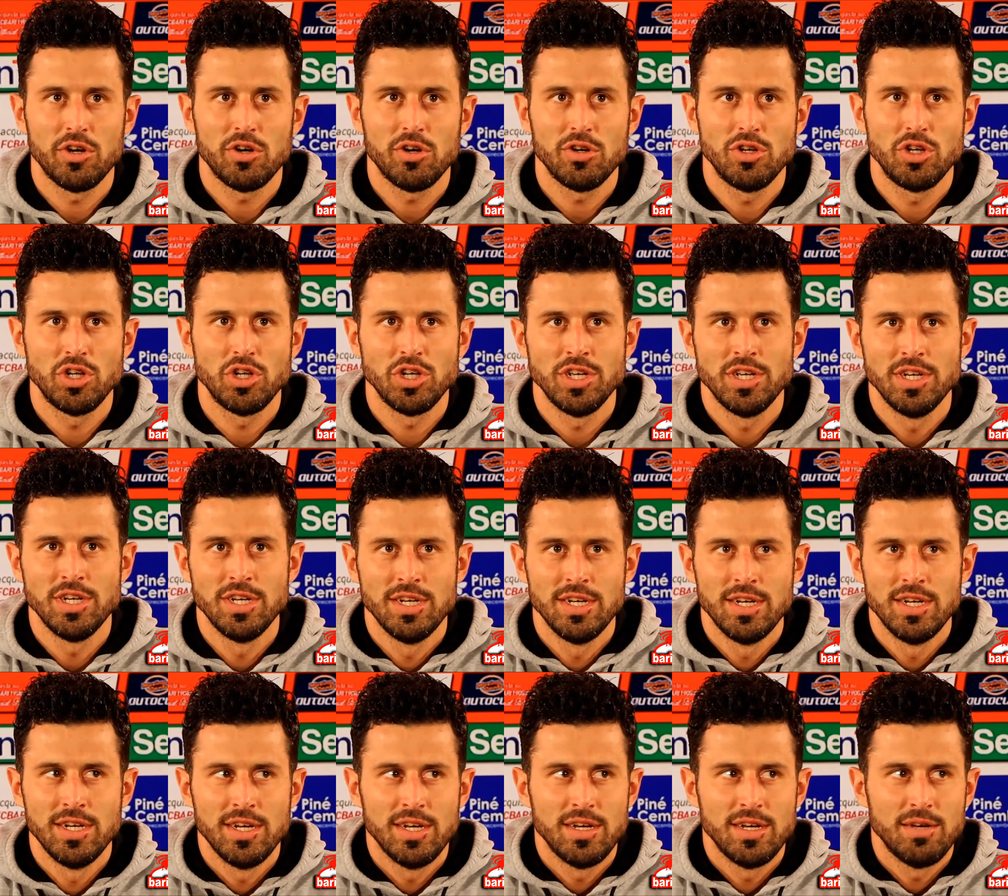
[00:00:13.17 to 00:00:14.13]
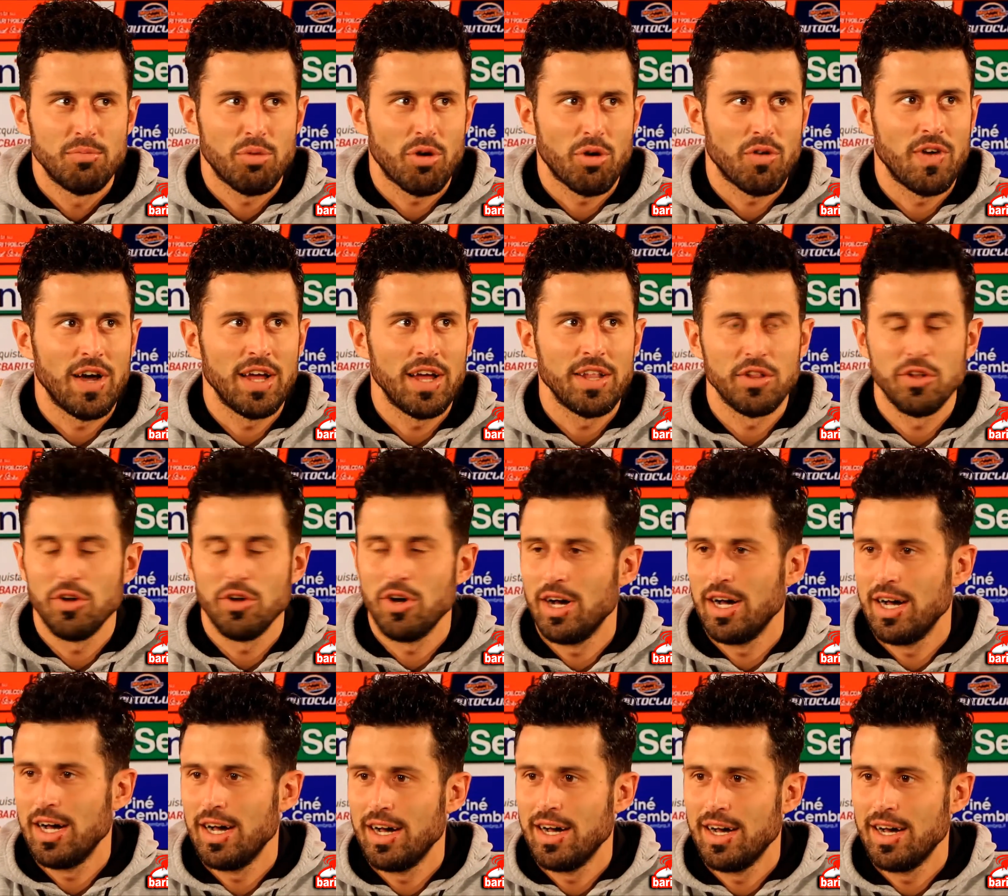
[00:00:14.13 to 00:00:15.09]
ad oggi, provando
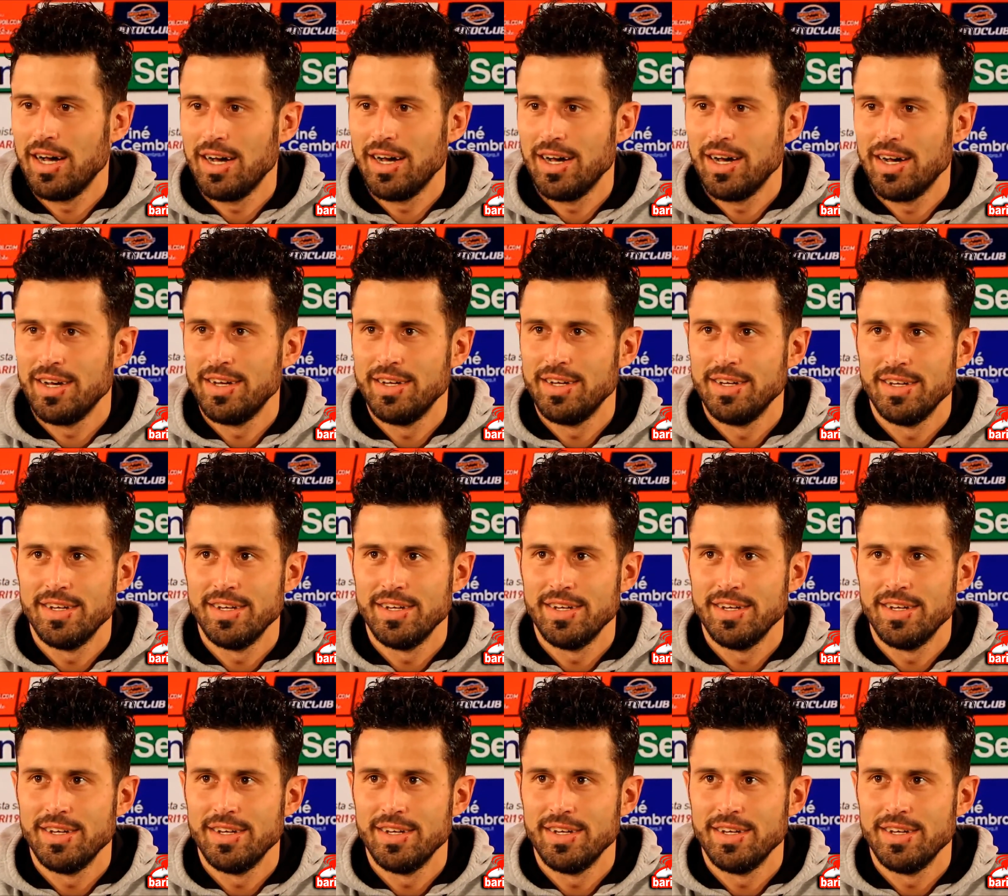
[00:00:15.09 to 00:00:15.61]
a,